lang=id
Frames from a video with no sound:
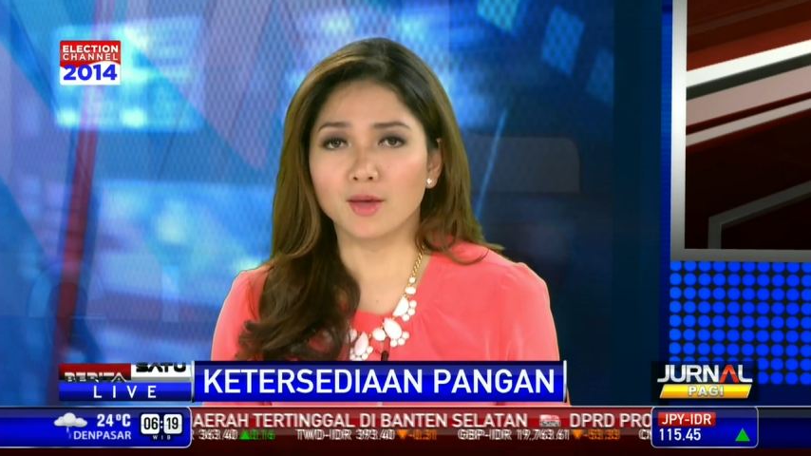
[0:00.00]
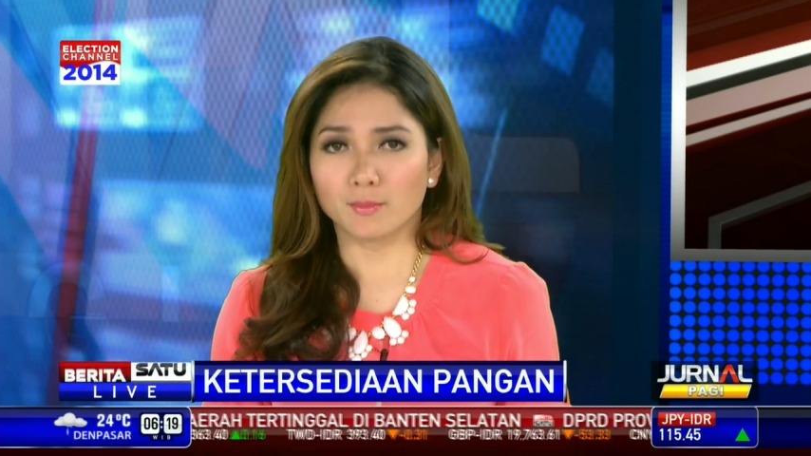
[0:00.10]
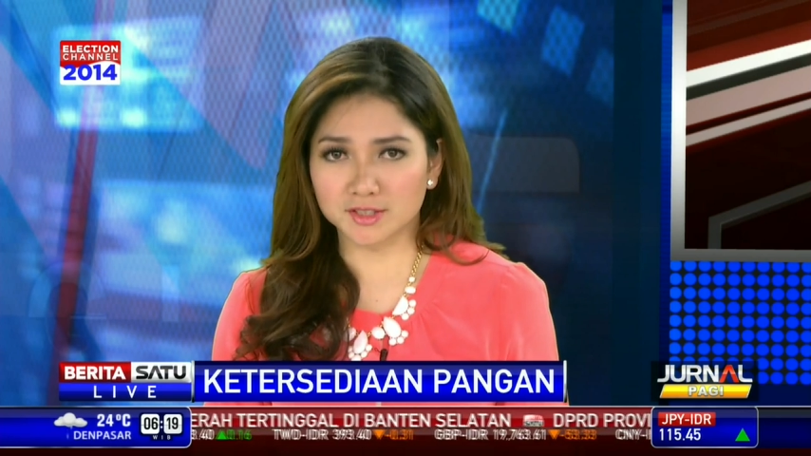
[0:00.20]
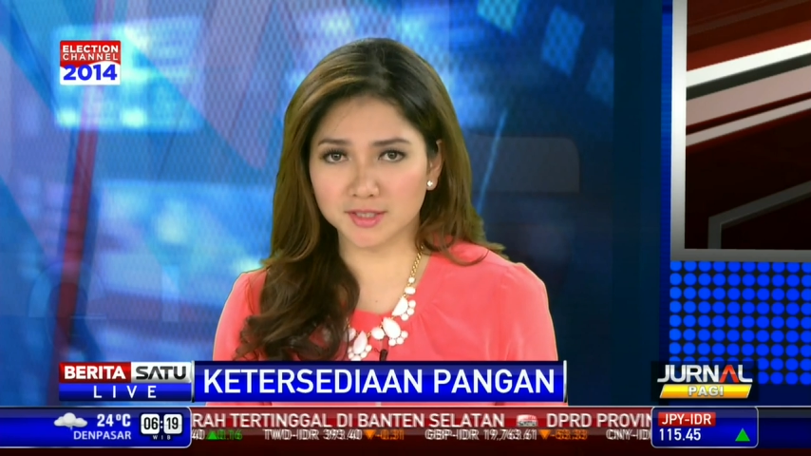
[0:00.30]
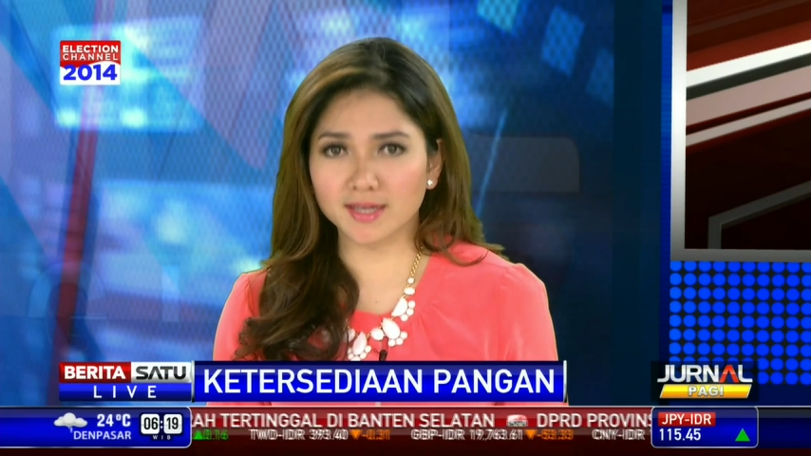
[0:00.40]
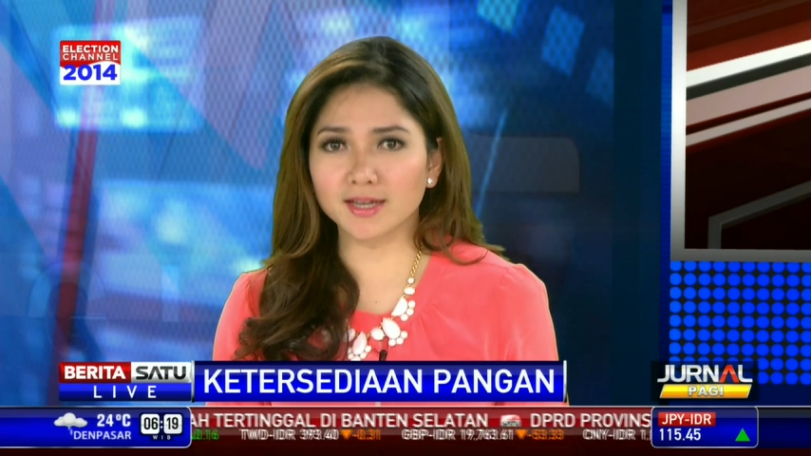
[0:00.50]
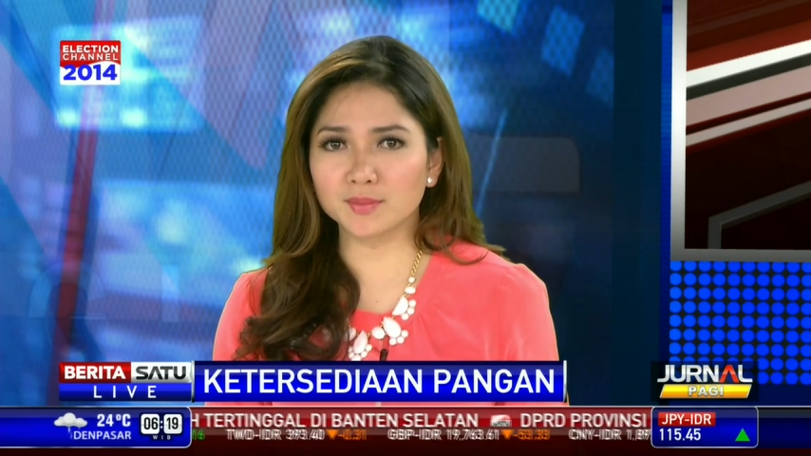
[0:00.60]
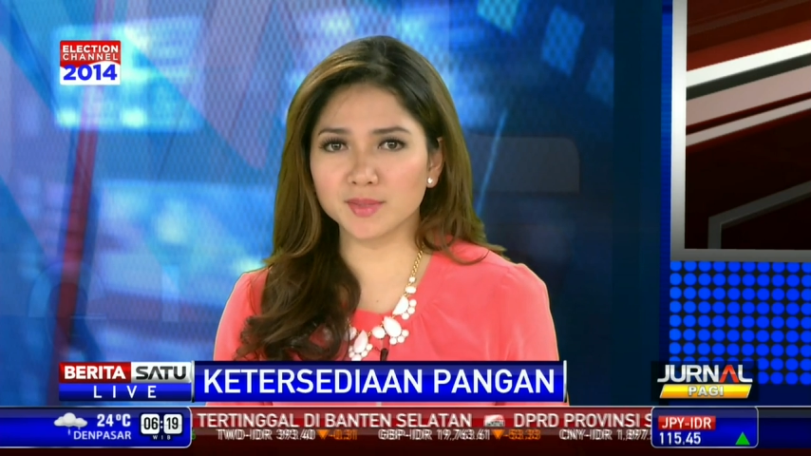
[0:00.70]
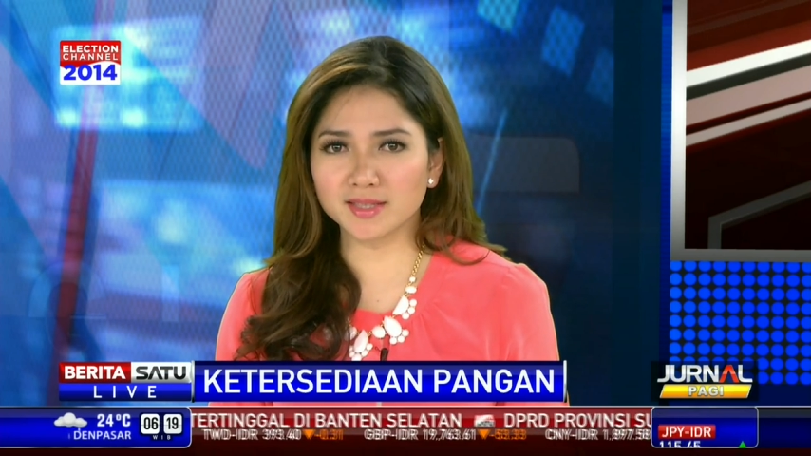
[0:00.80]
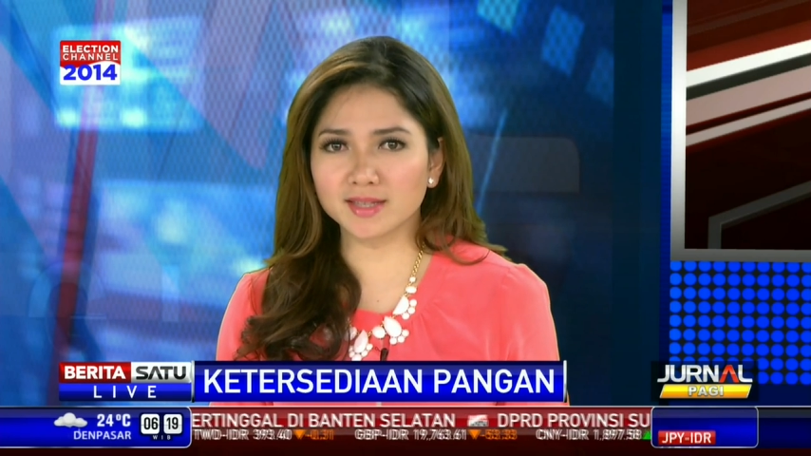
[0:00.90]
Masyarakat
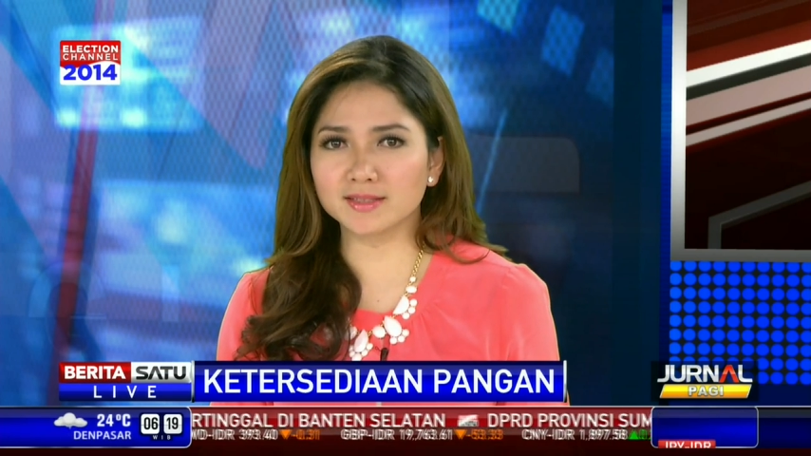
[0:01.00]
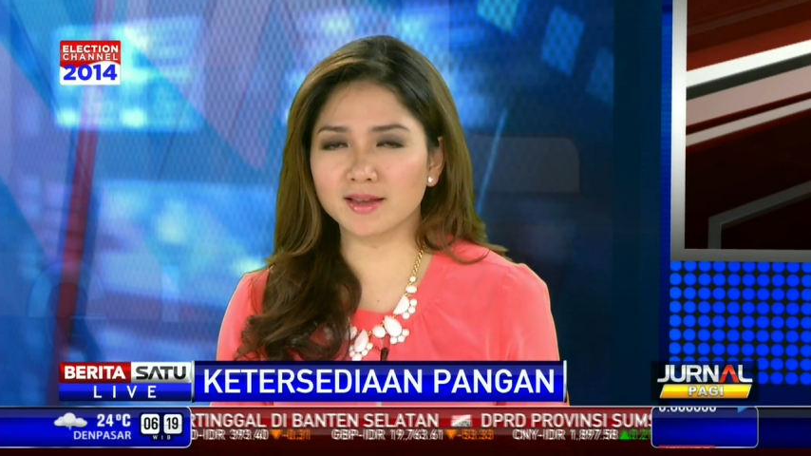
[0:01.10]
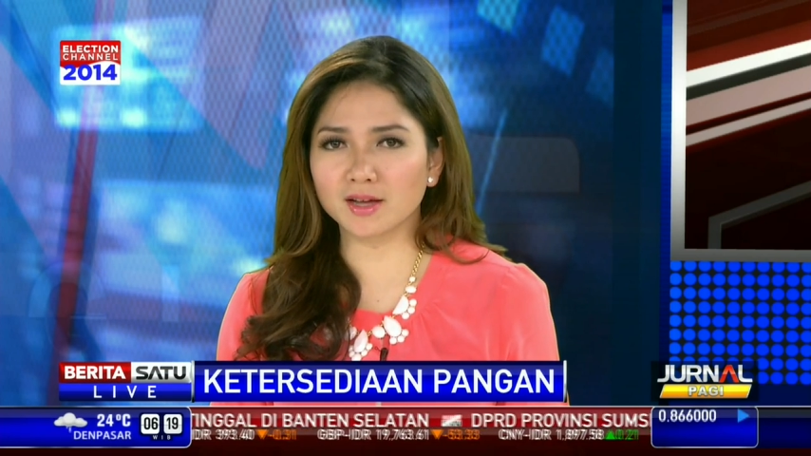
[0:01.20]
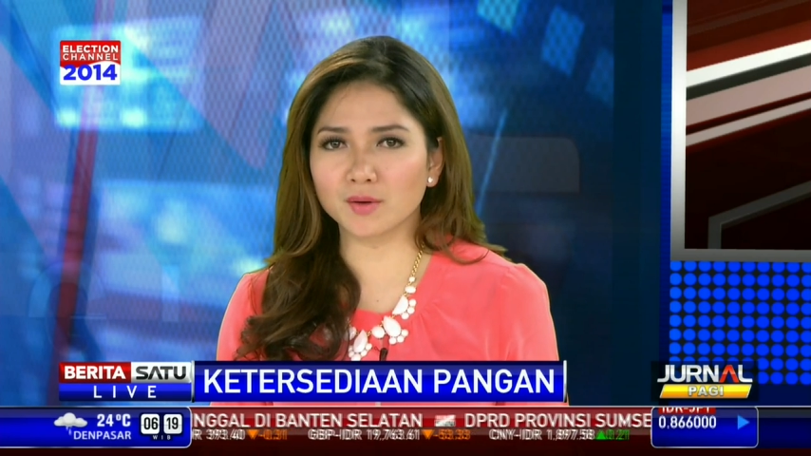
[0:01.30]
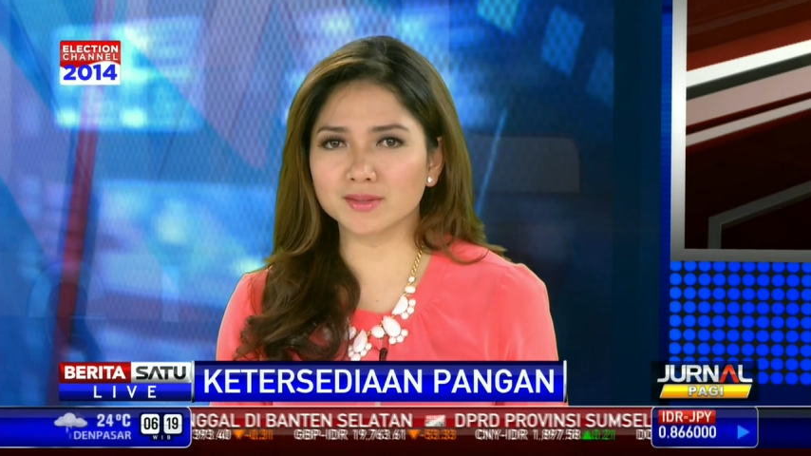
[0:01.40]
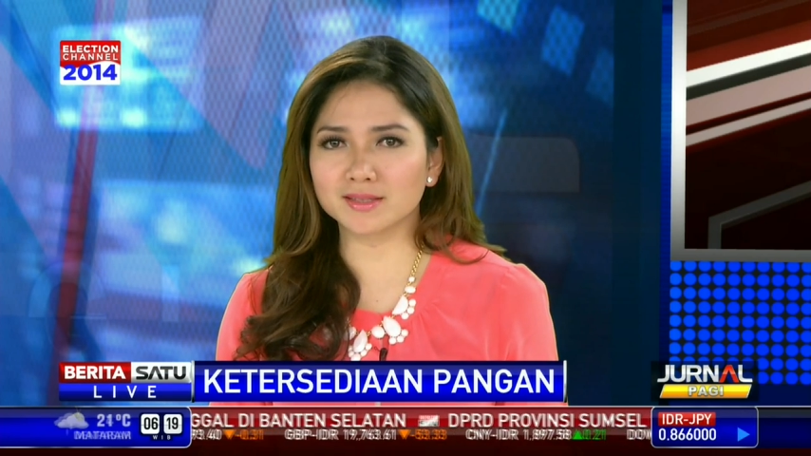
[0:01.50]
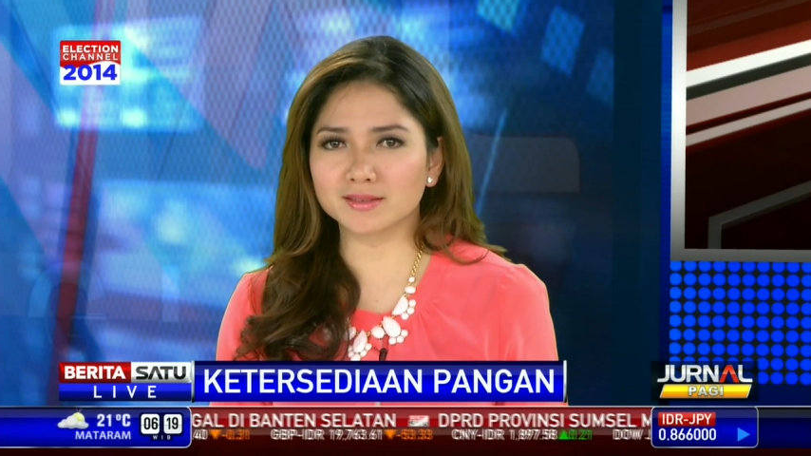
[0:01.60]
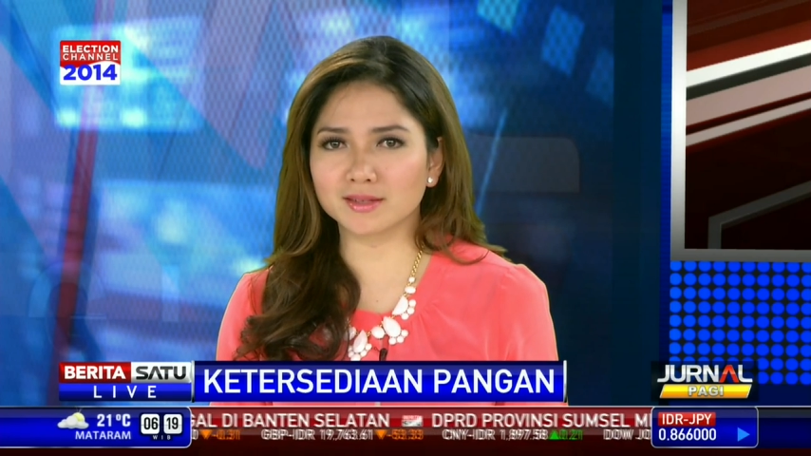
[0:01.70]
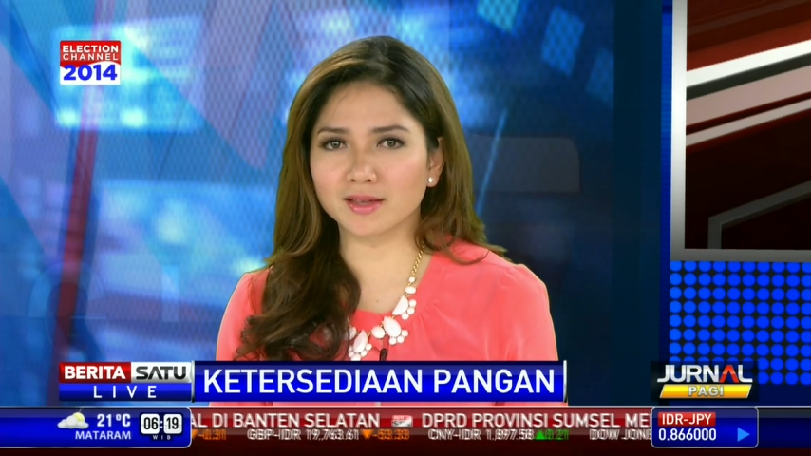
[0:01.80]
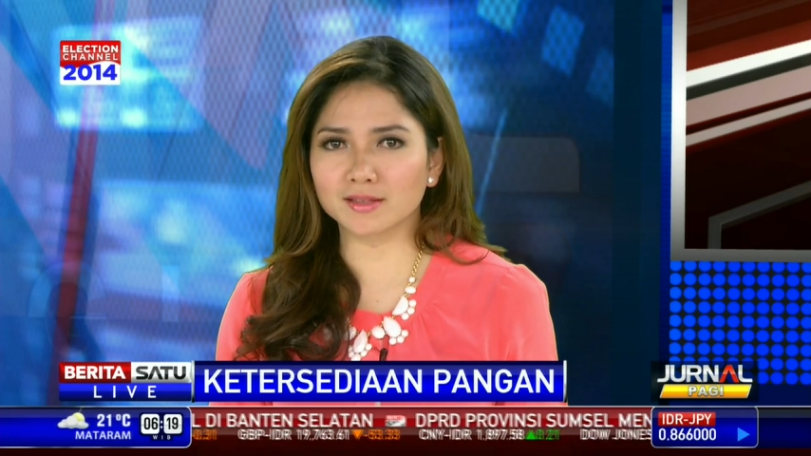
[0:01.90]
diminta tidak khawatir
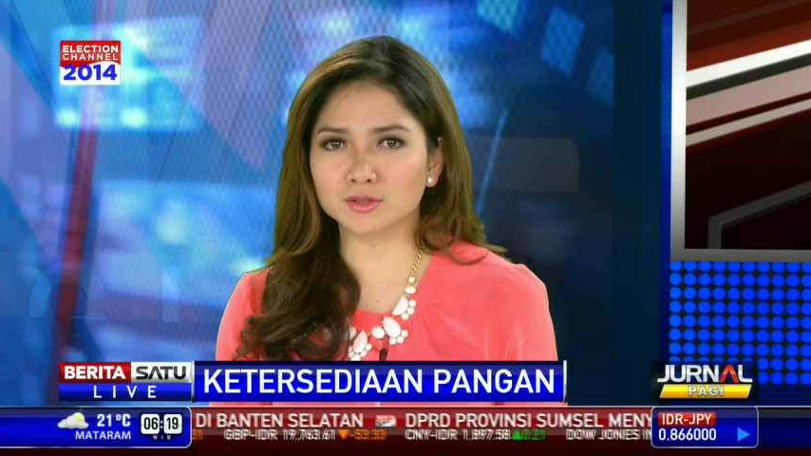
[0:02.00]
terkait